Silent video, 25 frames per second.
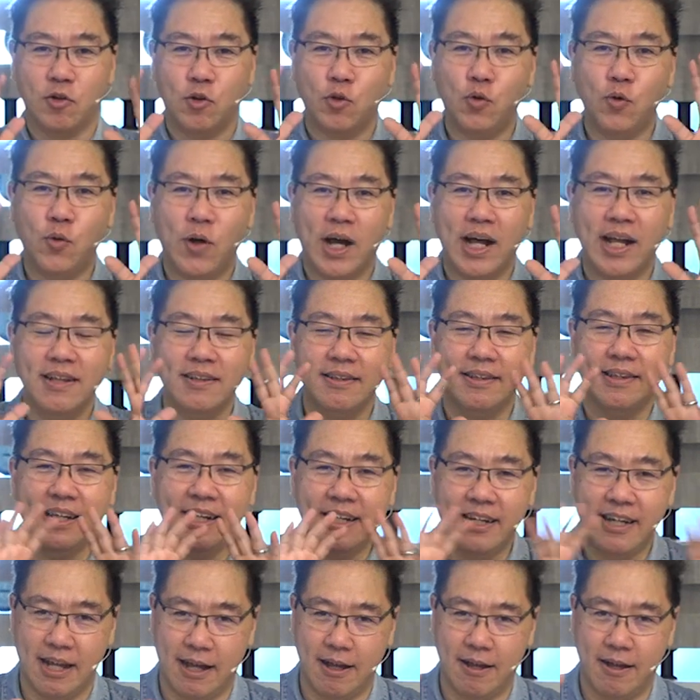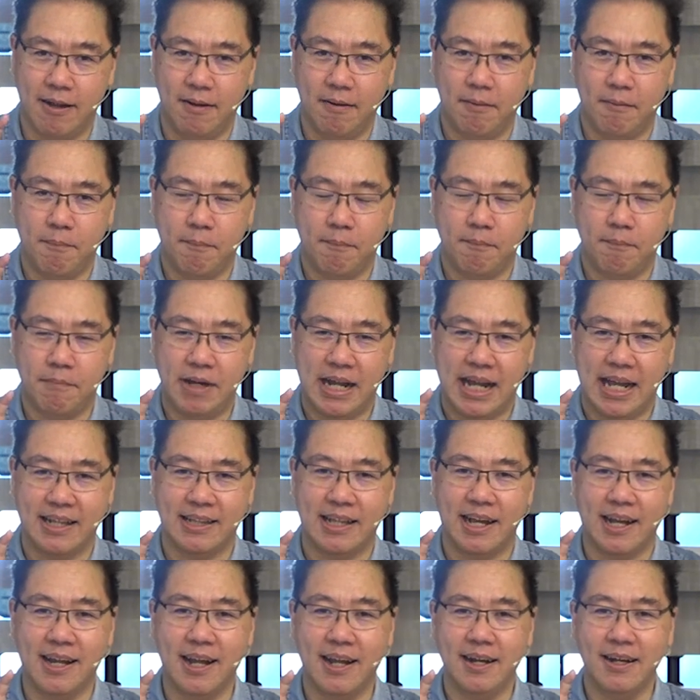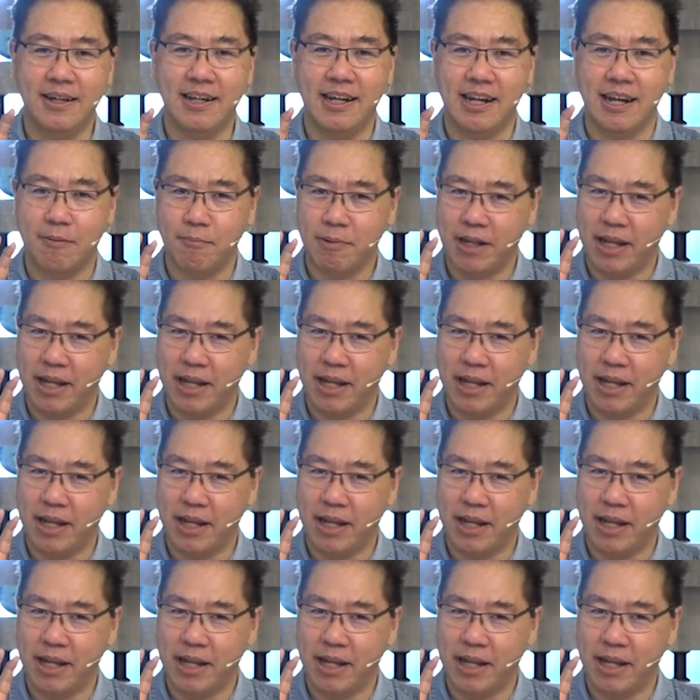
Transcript: Tuhan tidak mengatakan di dalam